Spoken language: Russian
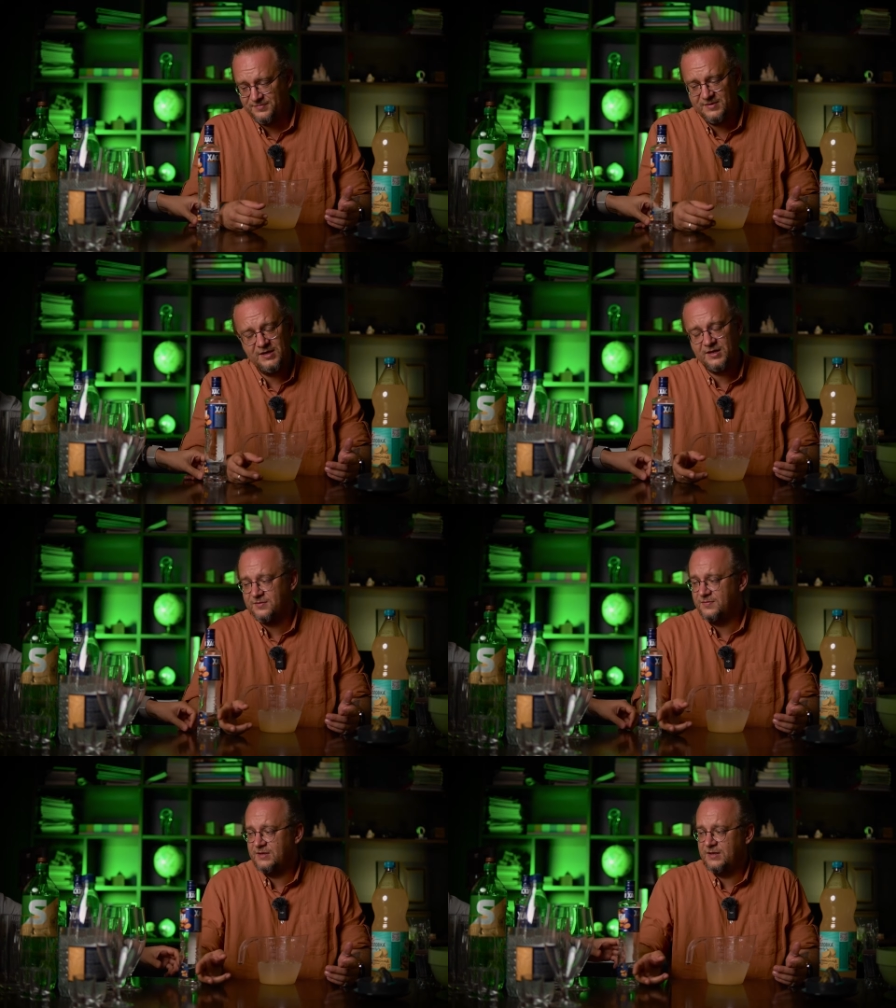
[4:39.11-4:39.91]

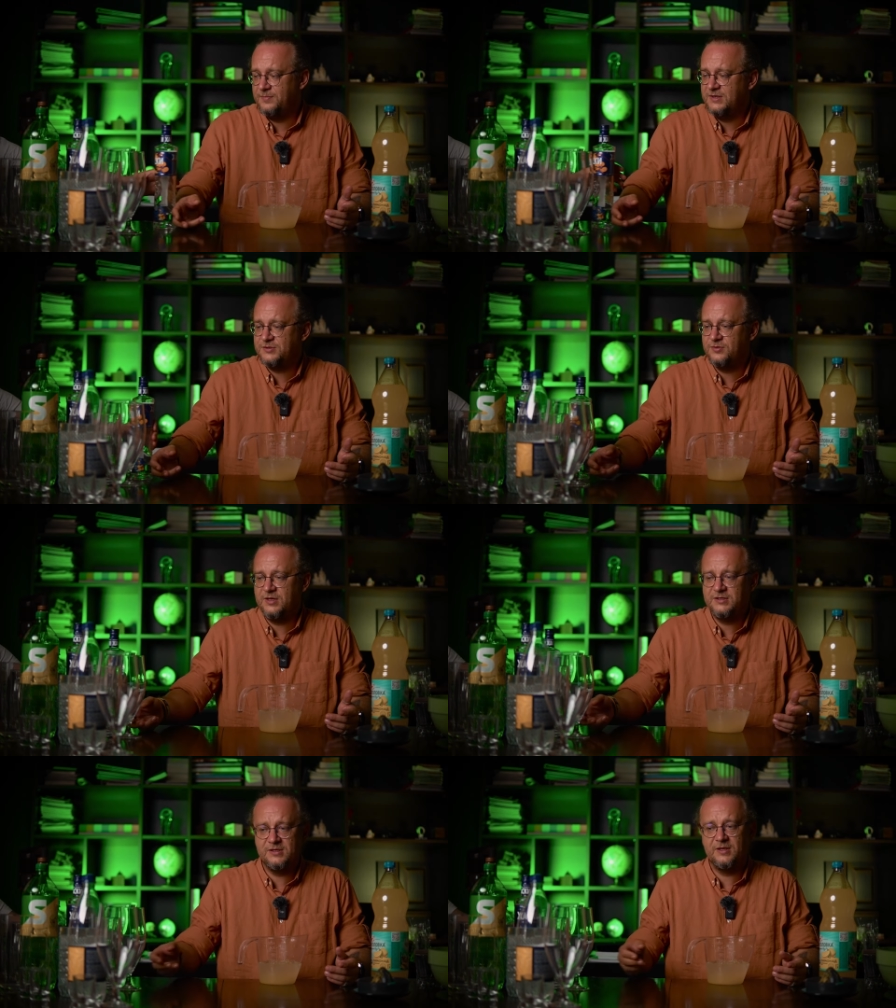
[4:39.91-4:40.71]
Нет, мы
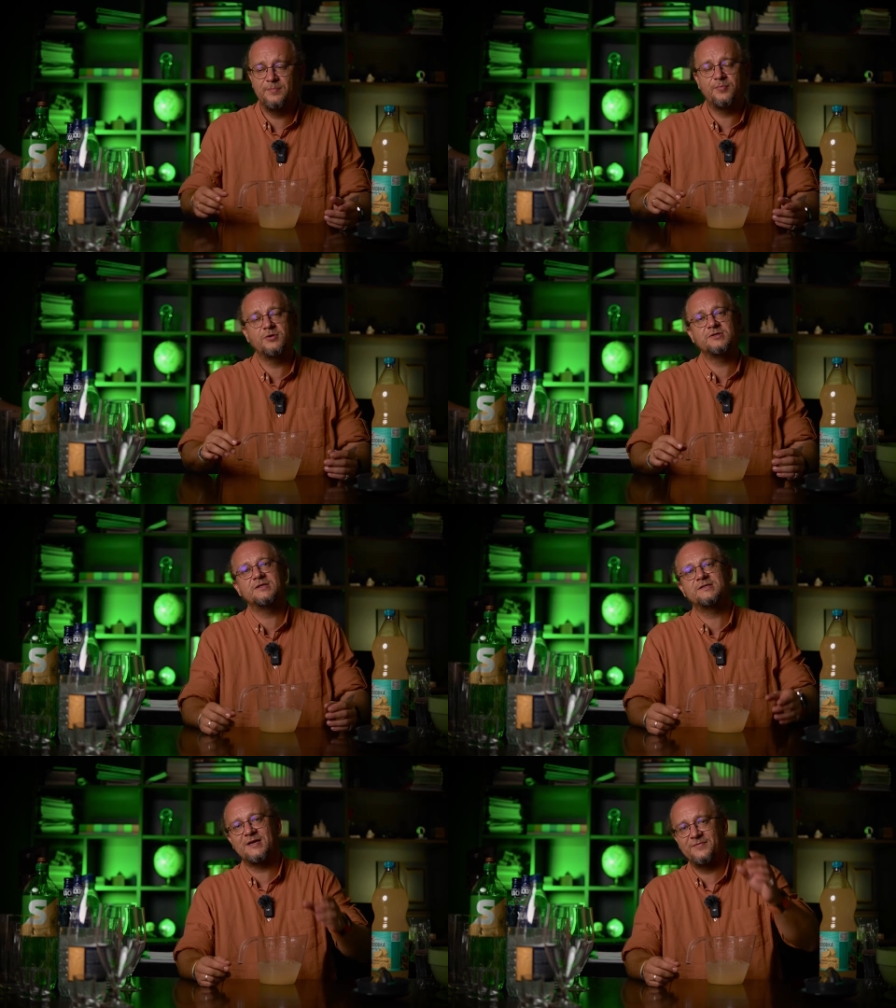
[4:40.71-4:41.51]
сегодня делаем
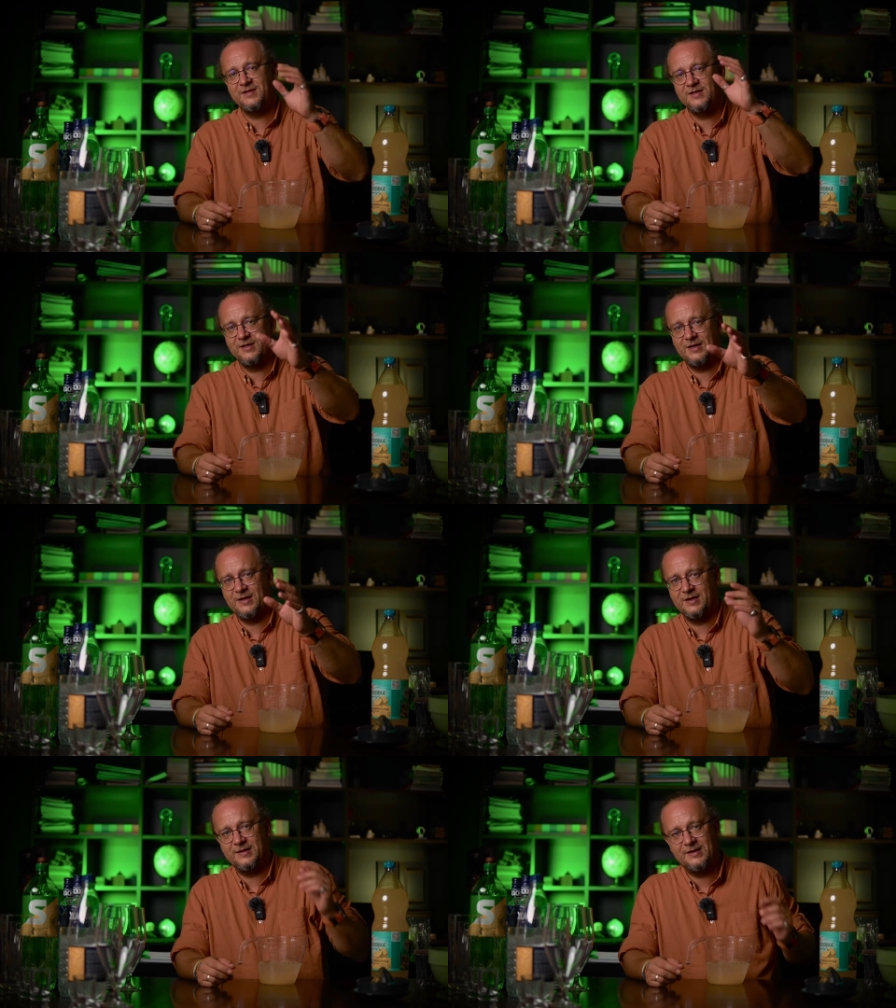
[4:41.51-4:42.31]
просто
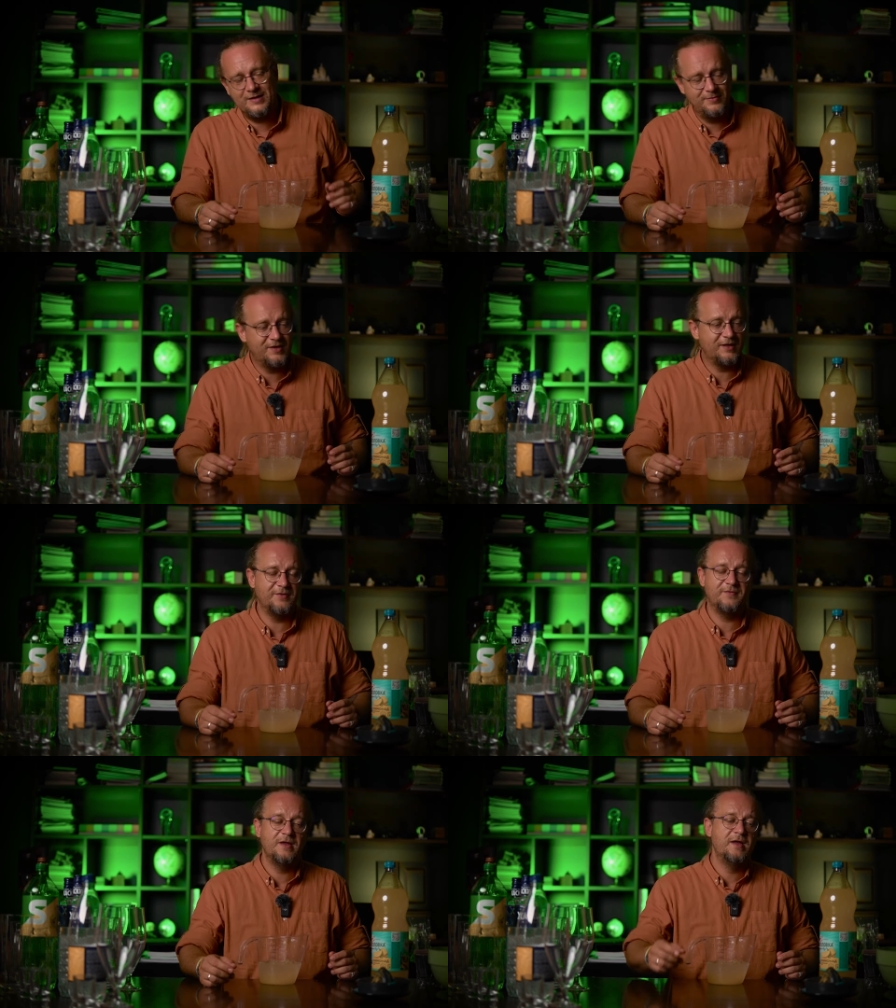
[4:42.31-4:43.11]
сравнение лимонадов.